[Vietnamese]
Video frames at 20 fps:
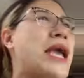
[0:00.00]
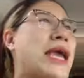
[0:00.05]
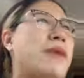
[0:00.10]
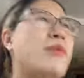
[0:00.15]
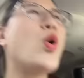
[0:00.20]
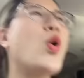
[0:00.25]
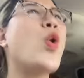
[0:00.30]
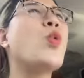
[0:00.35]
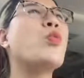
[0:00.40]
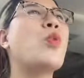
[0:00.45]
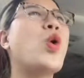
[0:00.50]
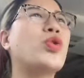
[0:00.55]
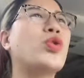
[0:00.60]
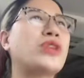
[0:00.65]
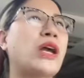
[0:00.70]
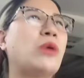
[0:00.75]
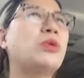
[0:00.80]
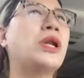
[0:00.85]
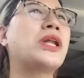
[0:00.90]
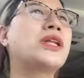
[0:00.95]
bè mới ủng hộ
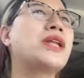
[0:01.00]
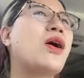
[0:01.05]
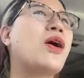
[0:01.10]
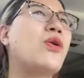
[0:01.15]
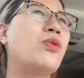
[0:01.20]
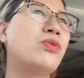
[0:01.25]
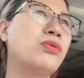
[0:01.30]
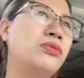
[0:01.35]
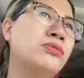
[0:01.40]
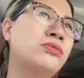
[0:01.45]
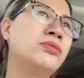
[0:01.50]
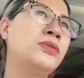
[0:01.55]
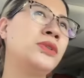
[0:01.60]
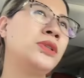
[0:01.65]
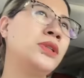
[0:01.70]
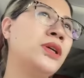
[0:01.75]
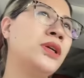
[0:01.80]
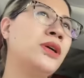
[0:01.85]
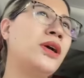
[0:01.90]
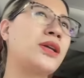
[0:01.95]
nhau lần đầu.
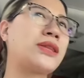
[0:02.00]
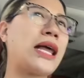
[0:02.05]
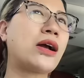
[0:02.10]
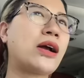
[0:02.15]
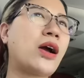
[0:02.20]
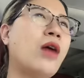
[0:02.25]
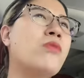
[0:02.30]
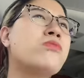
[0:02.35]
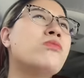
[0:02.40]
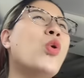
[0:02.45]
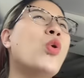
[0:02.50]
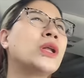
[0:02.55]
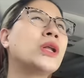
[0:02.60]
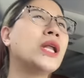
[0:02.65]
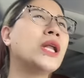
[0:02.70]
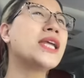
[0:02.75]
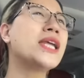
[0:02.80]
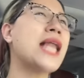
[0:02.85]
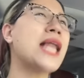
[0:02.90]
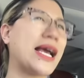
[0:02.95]
Người ta không buồn
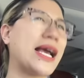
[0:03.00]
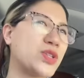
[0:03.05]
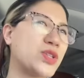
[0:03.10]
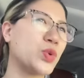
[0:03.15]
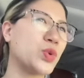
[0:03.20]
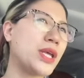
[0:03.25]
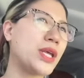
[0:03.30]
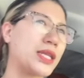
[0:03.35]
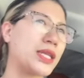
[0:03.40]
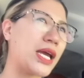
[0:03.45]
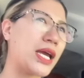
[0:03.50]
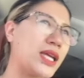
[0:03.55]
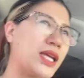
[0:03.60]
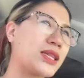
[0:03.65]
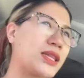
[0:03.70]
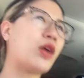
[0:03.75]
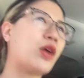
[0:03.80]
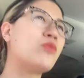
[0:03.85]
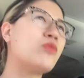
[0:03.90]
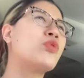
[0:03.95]
lấy lại số tiền đấy,
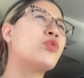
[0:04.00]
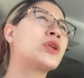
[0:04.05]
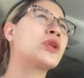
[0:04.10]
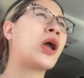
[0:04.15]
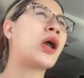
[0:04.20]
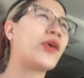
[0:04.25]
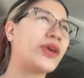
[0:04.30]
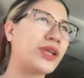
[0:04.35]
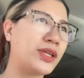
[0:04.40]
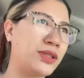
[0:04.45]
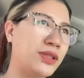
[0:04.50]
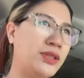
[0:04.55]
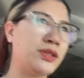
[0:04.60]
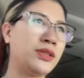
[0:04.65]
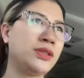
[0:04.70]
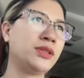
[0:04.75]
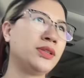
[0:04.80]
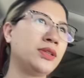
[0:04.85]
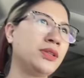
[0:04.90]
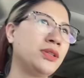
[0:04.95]
người ta không muốn nói.
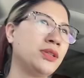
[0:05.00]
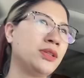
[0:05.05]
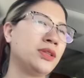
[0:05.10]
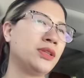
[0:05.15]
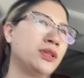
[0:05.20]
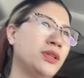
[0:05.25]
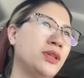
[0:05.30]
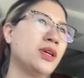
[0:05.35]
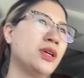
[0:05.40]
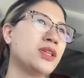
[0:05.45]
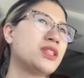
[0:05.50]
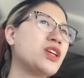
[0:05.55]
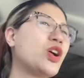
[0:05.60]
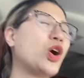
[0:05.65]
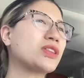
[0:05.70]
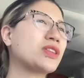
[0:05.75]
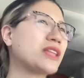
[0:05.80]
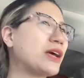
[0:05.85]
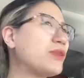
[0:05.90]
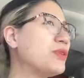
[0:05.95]
Chứ
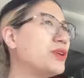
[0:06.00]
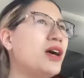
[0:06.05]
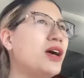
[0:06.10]
còn tao